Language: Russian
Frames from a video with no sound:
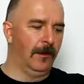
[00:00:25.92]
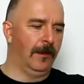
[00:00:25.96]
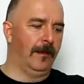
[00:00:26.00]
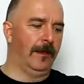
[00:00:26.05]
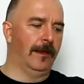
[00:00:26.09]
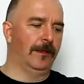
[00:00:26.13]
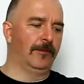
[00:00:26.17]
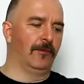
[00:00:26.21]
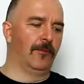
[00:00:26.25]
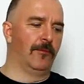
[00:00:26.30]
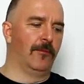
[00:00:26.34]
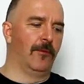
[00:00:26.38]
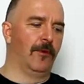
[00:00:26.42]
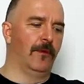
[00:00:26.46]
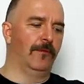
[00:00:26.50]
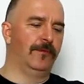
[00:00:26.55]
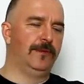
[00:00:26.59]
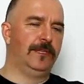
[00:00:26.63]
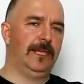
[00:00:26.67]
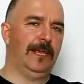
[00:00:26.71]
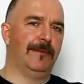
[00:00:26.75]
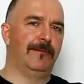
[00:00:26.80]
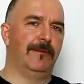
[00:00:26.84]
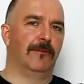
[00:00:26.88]
Я думаю,
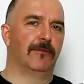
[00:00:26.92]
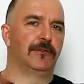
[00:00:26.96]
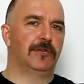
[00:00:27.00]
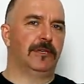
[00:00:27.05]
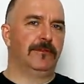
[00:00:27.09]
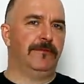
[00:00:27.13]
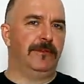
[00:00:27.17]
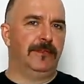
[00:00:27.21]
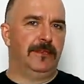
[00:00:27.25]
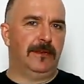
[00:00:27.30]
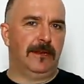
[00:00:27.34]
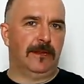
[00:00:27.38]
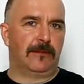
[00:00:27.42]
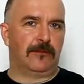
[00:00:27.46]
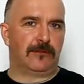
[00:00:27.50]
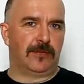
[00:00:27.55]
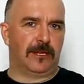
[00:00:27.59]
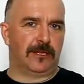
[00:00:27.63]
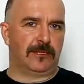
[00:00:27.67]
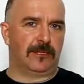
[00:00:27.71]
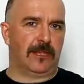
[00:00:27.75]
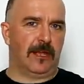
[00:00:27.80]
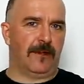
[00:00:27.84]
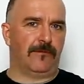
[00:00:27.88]
все вы уже видели эту
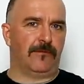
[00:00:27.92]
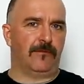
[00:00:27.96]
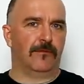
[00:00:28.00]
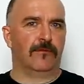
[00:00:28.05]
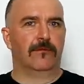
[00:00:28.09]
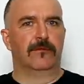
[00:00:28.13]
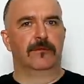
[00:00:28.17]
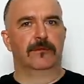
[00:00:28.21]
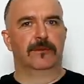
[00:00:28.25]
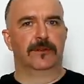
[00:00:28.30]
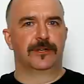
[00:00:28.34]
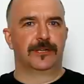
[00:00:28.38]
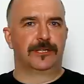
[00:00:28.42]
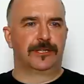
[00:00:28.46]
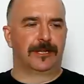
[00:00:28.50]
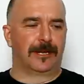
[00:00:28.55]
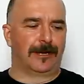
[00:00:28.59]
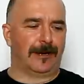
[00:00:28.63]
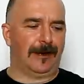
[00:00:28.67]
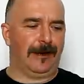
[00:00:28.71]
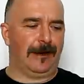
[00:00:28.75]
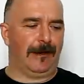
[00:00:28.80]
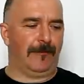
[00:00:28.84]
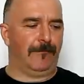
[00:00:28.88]
заставку.
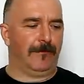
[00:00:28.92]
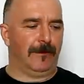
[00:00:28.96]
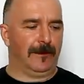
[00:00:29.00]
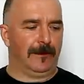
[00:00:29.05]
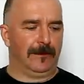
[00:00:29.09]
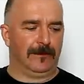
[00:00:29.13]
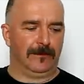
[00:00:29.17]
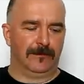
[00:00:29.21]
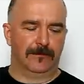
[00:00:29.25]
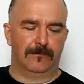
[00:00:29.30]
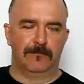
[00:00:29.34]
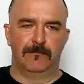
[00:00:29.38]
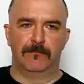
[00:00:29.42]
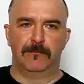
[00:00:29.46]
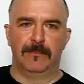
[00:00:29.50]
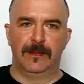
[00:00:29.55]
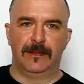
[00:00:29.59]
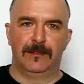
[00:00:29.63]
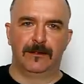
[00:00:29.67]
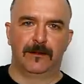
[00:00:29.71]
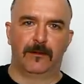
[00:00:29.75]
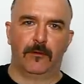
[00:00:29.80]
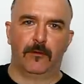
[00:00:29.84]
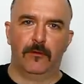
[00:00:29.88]
Штрафы,
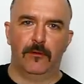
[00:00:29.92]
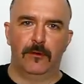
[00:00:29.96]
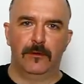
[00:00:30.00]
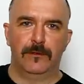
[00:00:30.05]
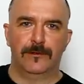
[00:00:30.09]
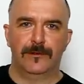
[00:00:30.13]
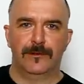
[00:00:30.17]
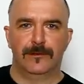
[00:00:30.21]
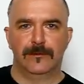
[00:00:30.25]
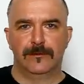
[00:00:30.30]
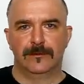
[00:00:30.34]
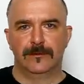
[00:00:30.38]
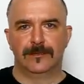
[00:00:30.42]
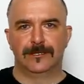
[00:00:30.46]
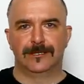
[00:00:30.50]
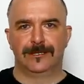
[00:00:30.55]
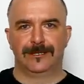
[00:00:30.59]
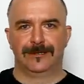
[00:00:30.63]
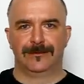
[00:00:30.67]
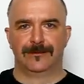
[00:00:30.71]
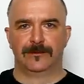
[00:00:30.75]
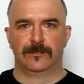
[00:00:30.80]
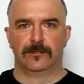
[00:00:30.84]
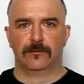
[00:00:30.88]
Минкульт,
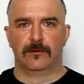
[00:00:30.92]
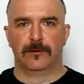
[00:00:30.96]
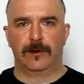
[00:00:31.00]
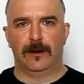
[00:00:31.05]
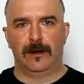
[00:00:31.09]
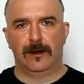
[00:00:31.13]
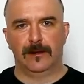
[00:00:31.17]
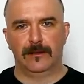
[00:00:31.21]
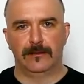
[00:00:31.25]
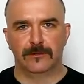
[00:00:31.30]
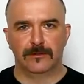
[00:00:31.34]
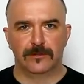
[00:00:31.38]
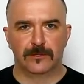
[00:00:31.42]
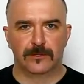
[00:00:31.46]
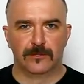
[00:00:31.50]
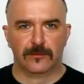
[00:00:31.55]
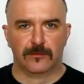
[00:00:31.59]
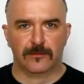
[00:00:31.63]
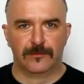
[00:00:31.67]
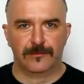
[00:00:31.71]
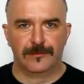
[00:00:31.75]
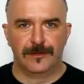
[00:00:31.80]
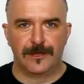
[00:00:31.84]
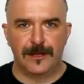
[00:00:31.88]
цензура,
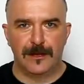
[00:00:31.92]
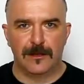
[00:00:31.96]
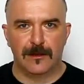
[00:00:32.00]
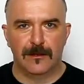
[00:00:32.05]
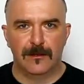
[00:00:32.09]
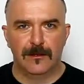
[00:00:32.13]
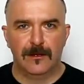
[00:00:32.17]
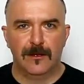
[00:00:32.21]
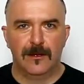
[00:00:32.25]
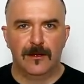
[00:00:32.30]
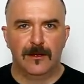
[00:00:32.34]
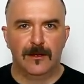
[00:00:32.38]
суды.